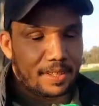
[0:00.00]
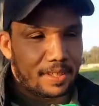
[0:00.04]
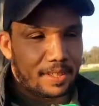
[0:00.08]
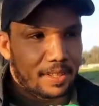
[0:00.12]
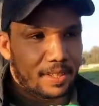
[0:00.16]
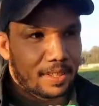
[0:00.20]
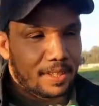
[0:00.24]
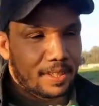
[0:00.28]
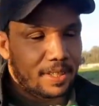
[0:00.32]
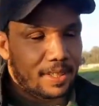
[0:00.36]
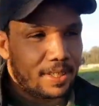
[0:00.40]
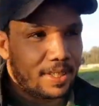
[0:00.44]

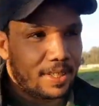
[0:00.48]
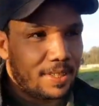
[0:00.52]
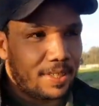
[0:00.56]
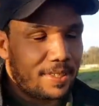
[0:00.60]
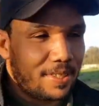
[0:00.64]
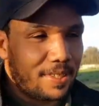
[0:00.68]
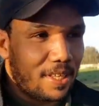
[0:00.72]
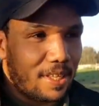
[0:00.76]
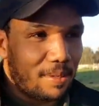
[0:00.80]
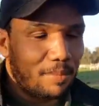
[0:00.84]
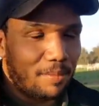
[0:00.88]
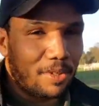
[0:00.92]
آه،
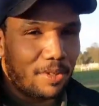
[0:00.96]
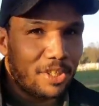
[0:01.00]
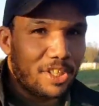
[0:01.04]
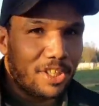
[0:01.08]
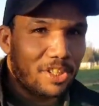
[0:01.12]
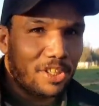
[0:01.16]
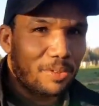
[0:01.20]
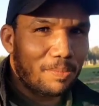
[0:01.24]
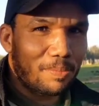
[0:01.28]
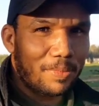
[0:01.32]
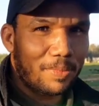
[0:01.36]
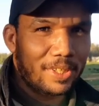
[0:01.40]
السلام
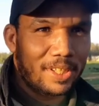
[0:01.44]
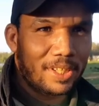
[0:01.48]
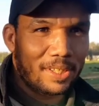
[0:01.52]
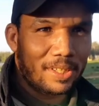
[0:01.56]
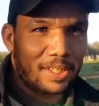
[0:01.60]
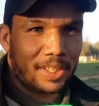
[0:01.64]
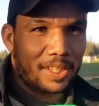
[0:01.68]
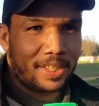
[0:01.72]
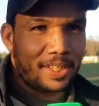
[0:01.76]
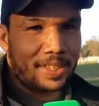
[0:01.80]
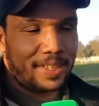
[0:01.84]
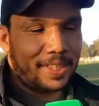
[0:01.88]
عليكم
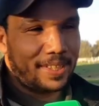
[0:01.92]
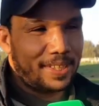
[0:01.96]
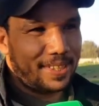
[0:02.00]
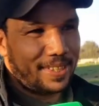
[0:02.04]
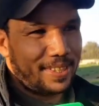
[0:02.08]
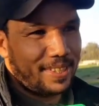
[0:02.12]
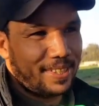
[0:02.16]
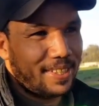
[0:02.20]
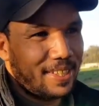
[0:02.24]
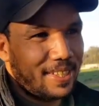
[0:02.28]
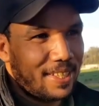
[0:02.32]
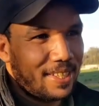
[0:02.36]
انا
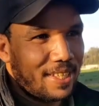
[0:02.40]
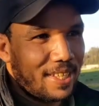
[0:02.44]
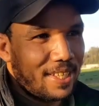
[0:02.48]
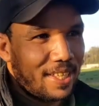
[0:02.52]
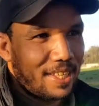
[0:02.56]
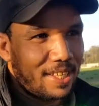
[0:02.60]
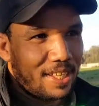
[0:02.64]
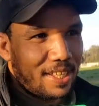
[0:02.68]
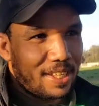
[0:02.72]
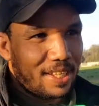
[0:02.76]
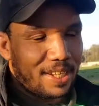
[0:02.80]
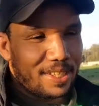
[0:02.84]

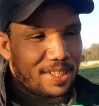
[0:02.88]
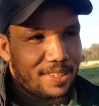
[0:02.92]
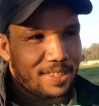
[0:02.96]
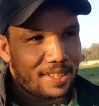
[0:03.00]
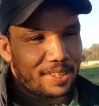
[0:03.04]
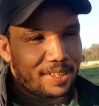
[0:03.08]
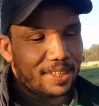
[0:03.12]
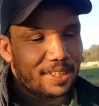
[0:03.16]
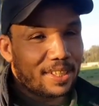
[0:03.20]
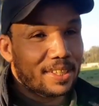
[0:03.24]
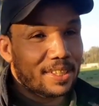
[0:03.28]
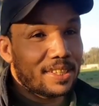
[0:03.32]
انا
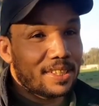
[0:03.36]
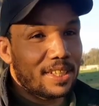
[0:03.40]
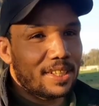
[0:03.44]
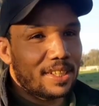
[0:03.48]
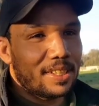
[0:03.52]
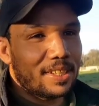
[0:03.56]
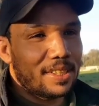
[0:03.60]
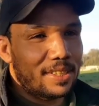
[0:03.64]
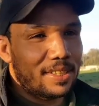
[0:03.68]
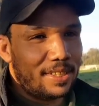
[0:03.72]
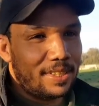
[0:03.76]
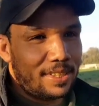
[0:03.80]
صديق
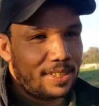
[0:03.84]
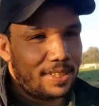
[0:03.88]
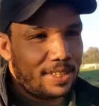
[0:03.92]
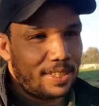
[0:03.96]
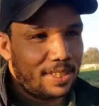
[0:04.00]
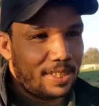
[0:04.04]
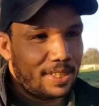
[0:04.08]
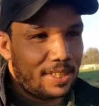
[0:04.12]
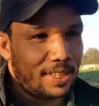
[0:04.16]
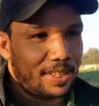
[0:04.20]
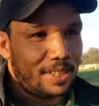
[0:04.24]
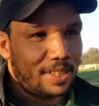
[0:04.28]
ديال
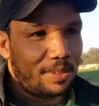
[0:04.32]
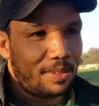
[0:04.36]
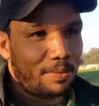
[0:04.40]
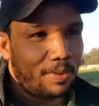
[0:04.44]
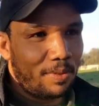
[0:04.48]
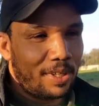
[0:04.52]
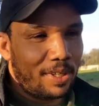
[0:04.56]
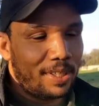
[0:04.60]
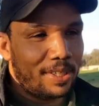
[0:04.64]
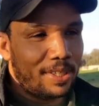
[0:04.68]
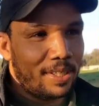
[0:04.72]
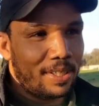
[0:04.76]
آه،
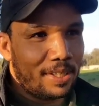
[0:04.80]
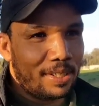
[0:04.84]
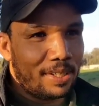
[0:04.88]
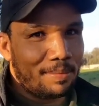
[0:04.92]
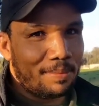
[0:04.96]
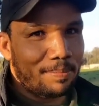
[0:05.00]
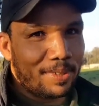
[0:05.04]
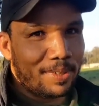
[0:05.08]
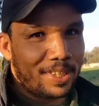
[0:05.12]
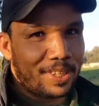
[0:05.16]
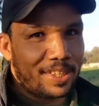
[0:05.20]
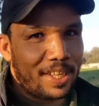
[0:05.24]
واحد
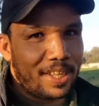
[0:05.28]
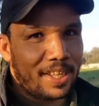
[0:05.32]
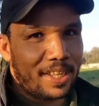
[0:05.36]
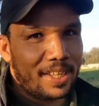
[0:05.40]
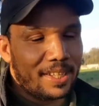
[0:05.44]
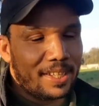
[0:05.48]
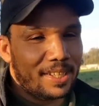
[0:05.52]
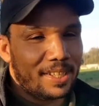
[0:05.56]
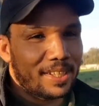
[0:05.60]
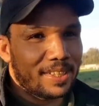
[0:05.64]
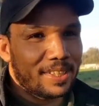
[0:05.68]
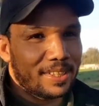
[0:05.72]
من
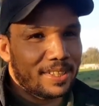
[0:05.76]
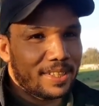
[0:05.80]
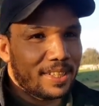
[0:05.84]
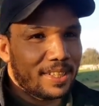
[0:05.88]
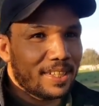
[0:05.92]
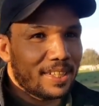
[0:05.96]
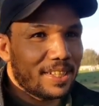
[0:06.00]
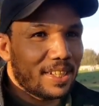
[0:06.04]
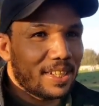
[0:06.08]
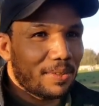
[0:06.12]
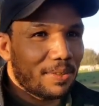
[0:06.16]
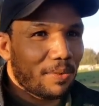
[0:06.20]
الضحايا اللي
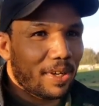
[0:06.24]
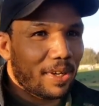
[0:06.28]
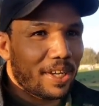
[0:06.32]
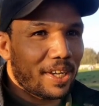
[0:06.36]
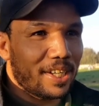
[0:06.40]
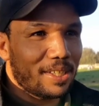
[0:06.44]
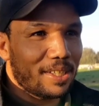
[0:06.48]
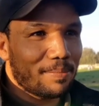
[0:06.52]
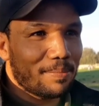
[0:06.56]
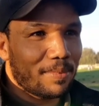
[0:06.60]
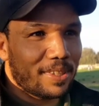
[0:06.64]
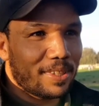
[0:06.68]
اللي وقع
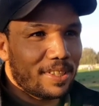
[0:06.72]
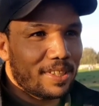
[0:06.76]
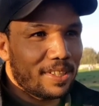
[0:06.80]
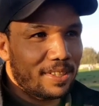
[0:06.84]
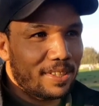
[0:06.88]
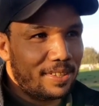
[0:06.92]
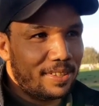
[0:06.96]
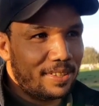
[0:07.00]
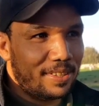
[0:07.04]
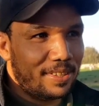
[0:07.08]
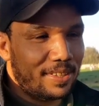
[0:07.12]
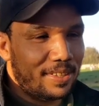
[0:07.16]
عليهم
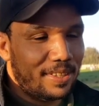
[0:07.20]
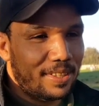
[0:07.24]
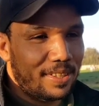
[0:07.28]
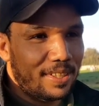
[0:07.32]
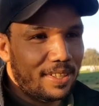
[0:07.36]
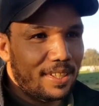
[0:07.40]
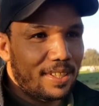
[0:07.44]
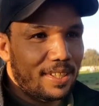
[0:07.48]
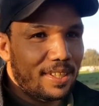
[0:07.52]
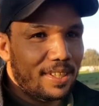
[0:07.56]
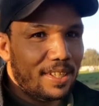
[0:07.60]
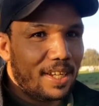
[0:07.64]
هاد
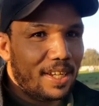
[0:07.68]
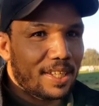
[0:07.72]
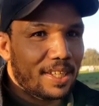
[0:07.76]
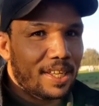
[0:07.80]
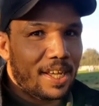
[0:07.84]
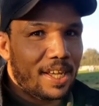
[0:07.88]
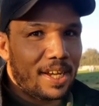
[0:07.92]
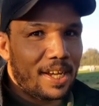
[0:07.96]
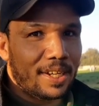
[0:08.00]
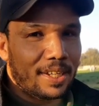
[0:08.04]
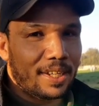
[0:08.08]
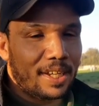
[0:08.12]
هاد
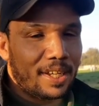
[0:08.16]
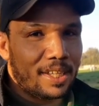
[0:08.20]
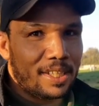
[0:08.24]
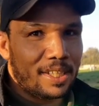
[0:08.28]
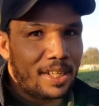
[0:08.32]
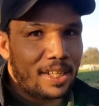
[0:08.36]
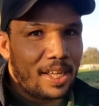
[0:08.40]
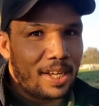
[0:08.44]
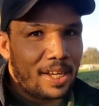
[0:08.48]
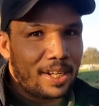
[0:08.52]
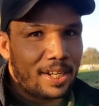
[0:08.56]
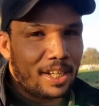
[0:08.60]
الحريق هاد
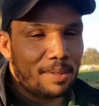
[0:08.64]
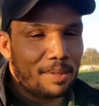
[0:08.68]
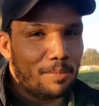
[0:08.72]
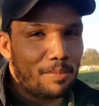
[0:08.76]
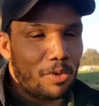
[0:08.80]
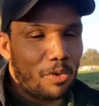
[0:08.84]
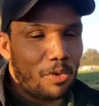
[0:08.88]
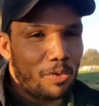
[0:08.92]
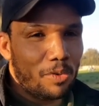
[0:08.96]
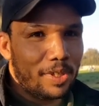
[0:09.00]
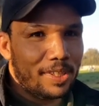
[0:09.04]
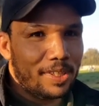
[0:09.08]
الحريق
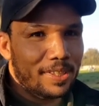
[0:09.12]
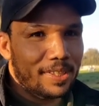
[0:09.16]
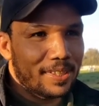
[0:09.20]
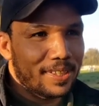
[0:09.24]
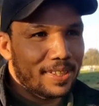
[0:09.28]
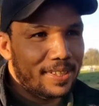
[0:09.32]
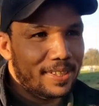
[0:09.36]
المهول